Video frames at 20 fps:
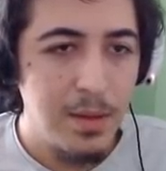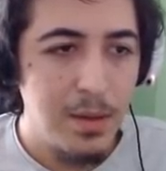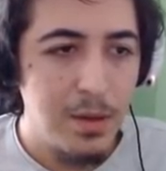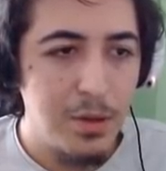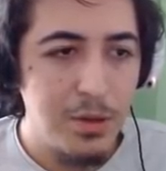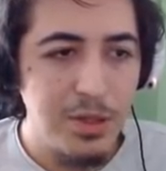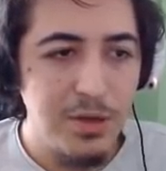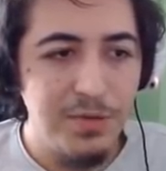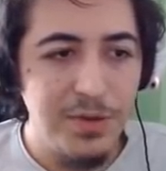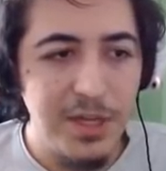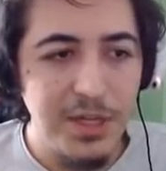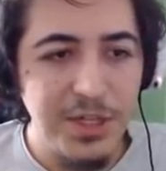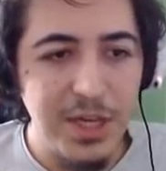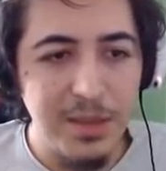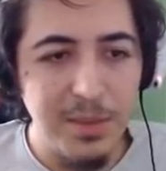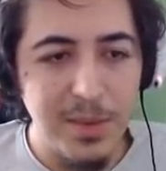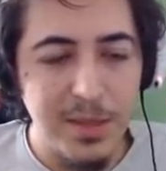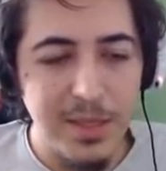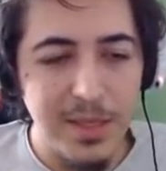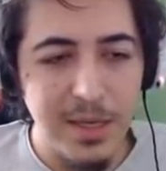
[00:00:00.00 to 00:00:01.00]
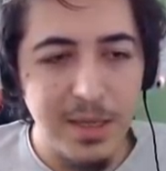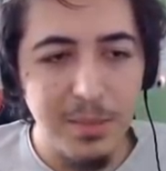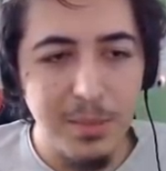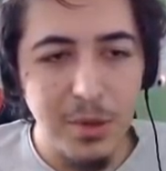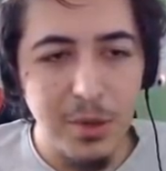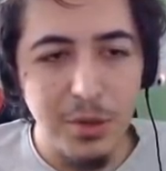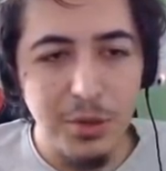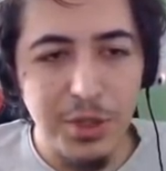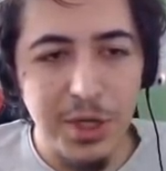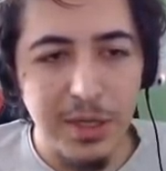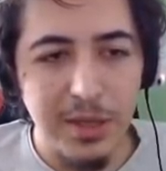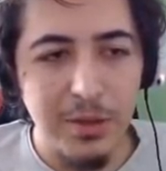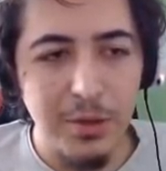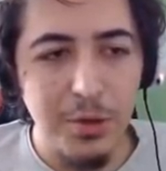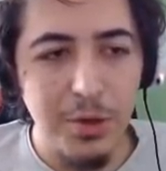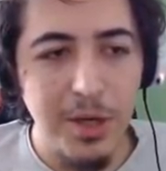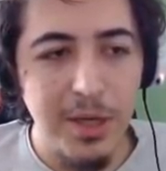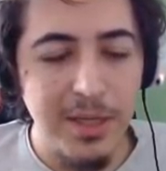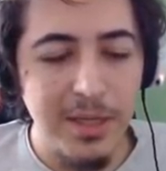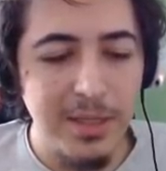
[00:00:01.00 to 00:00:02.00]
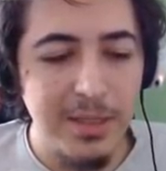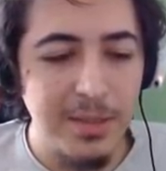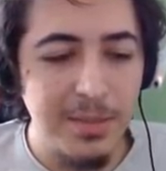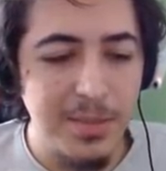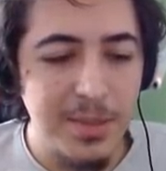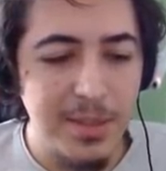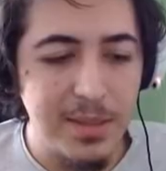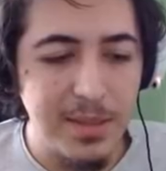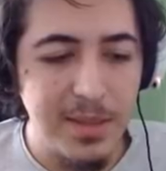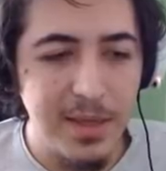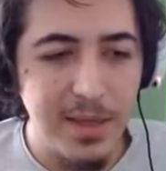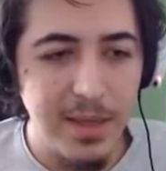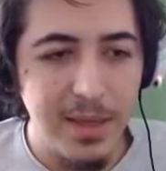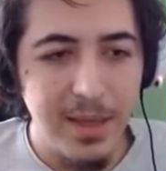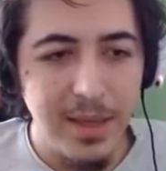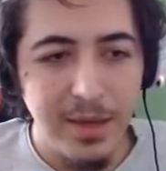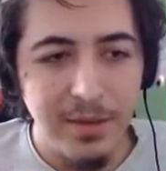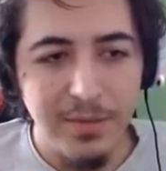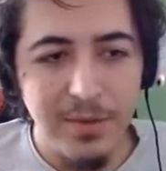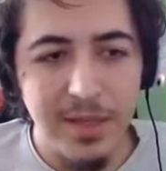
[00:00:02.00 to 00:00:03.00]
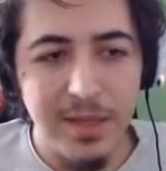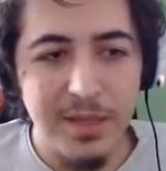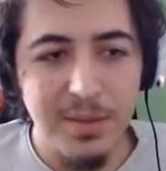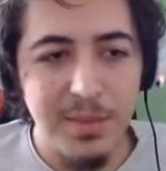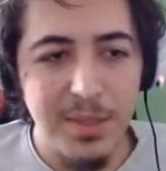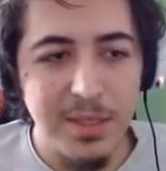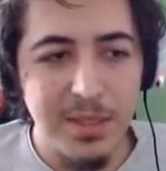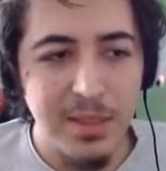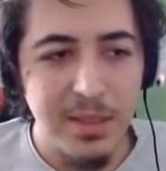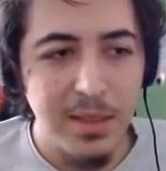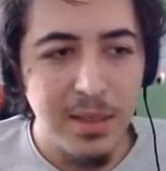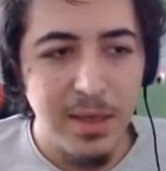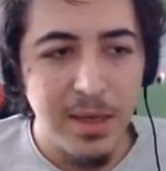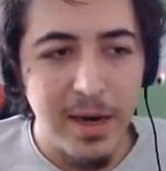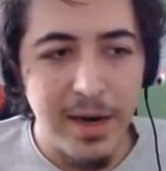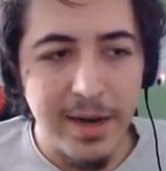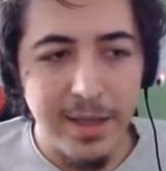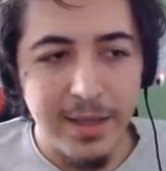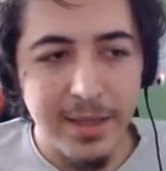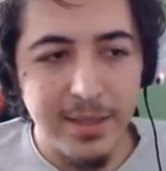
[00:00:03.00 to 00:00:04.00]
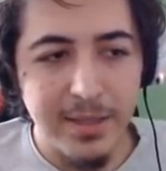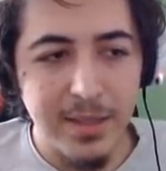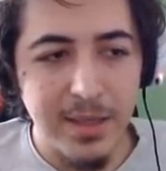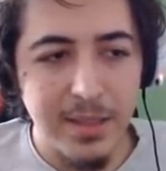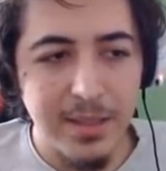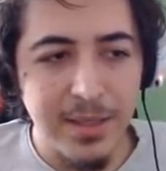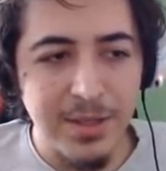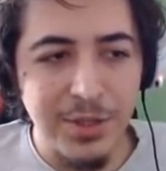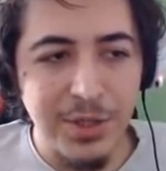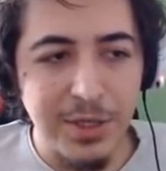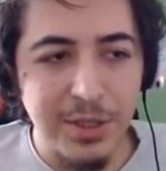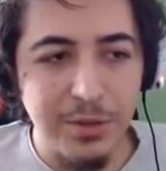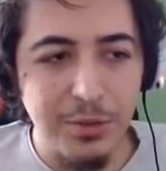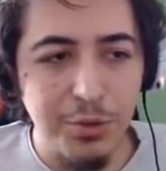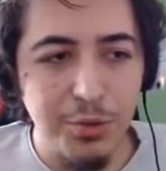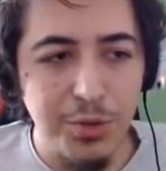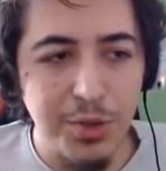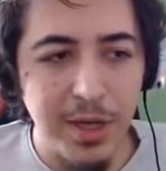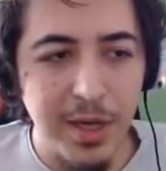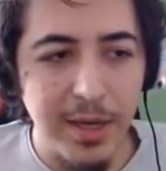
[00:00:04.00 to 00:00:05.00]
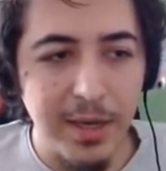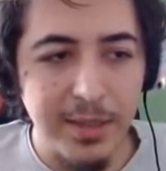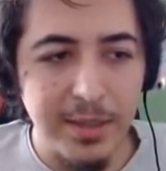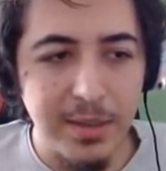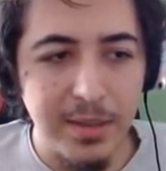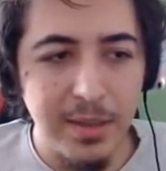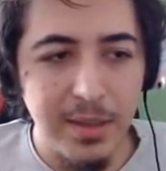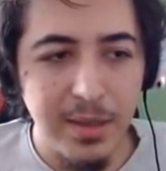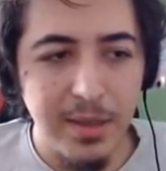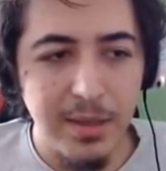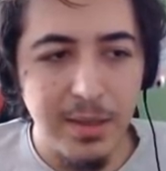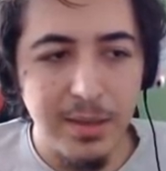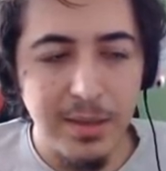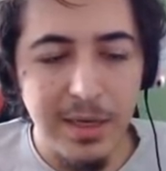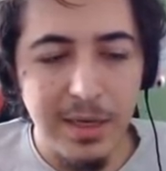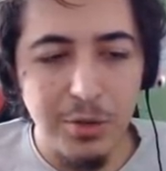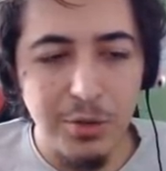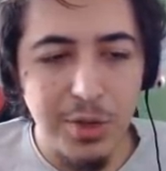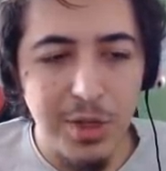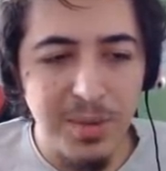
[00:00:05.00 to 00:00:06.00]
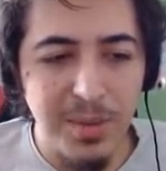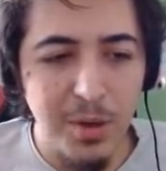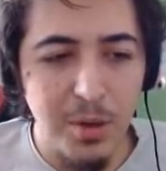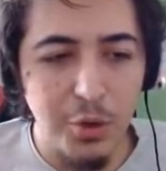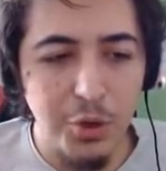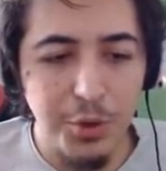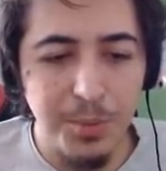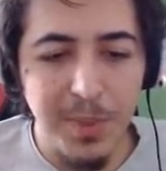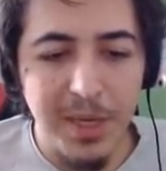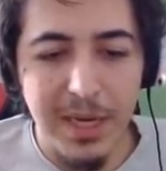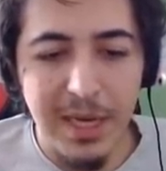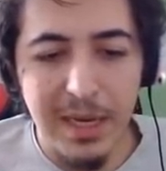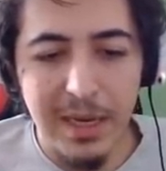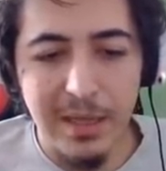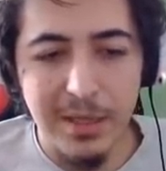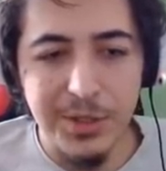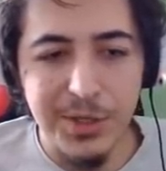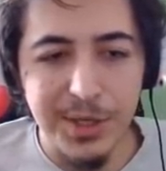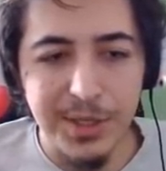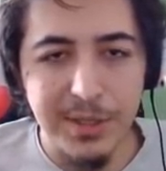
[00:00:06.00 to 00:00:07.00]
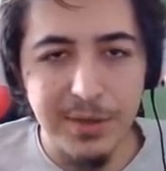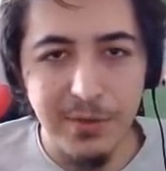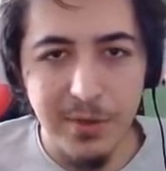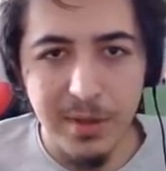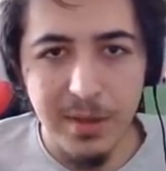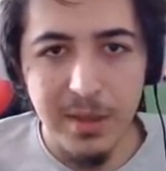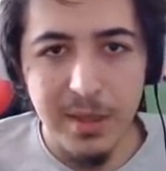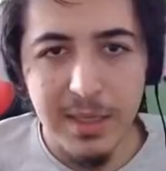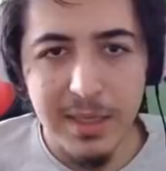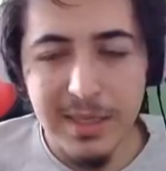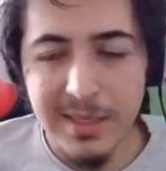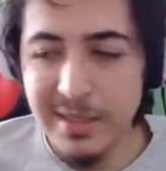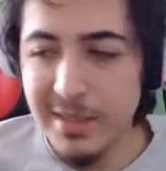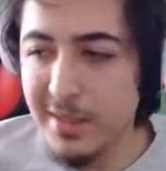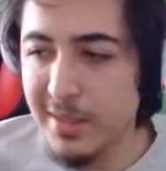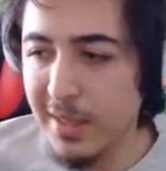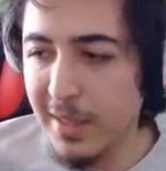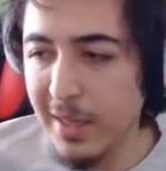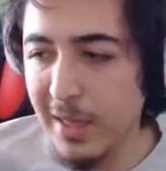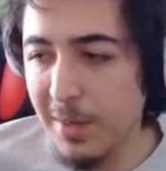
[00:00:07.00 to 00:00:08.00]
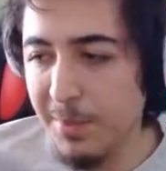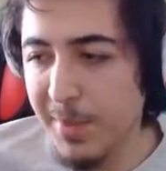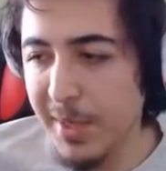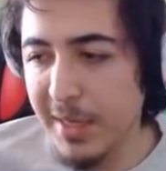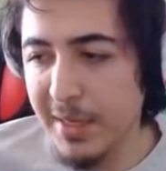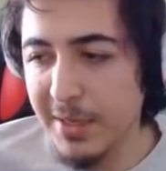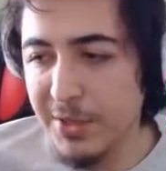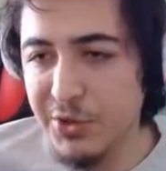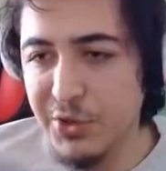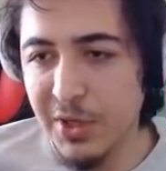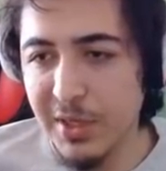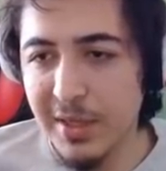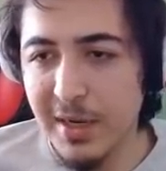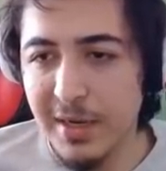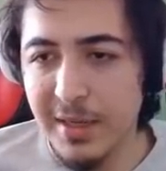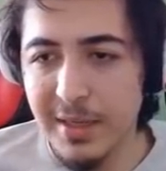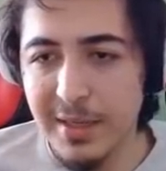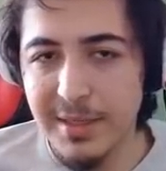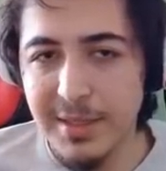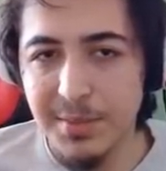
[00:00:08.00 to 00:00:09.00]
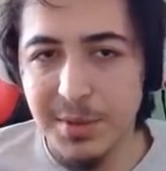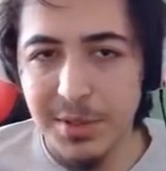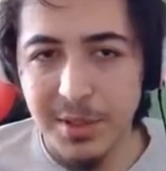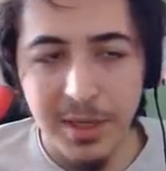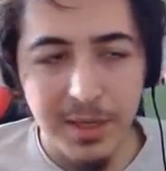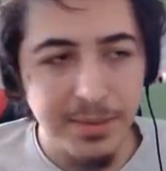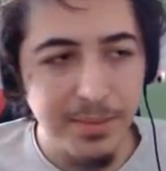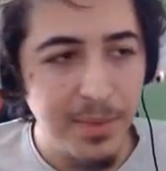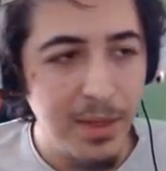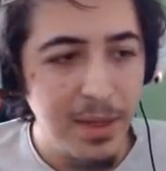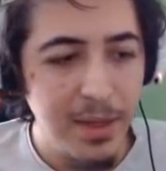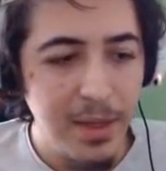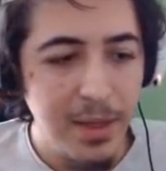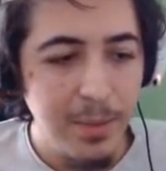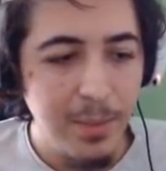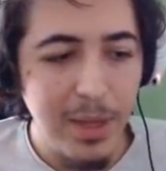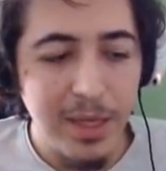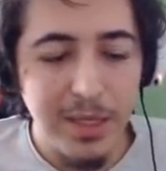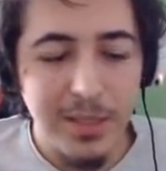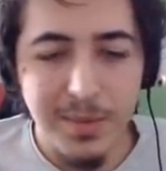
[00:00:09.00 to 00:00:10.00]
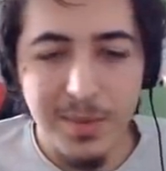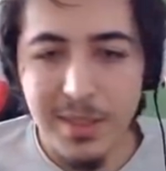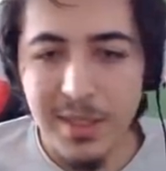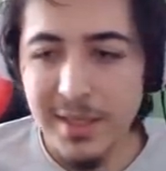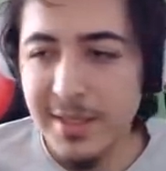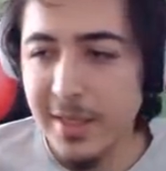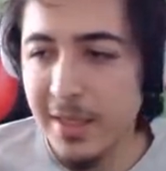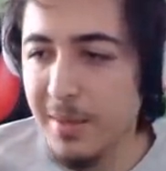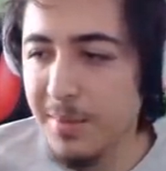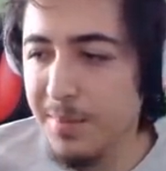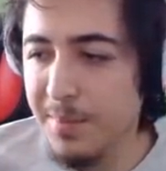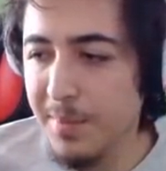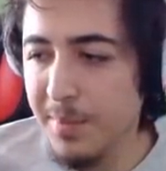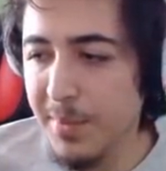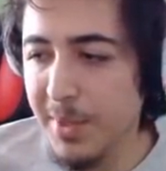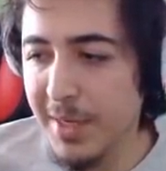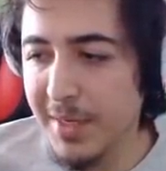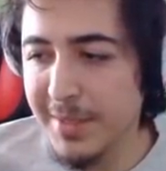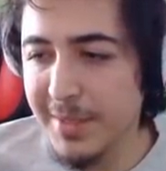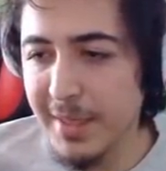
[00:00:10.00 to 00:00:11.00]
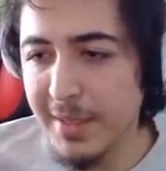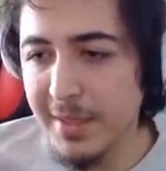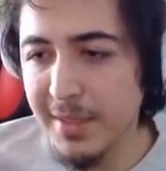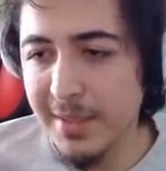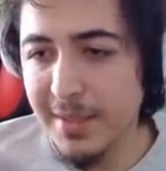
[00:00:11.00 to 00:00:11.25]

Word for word: Orada flash atmasaydım ne olacaktı onu anlatayım size. Vladimir Hareket hızı kazanacaktı rün sayesinde. Direkt üzerime koşup beni yakalayacaktı. Kindred'a gelip beni keseceklerdi ikisi birden. izimizi atalım. Birazdan